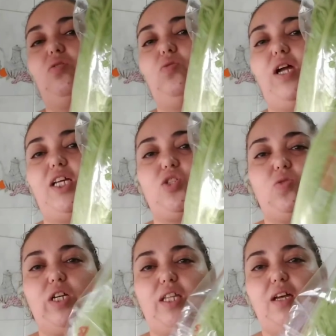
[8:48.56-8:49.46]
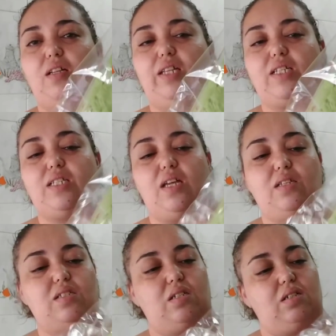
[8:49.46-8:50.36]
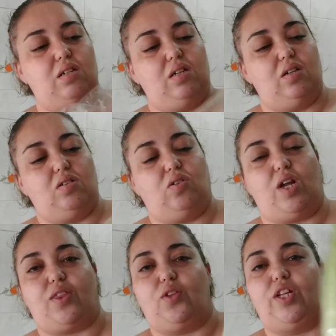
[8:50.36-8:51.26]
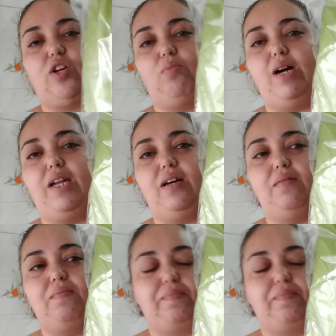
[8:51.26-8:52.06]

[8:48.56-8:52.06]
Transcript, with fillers: una lechuguita de estas, corazón de romana.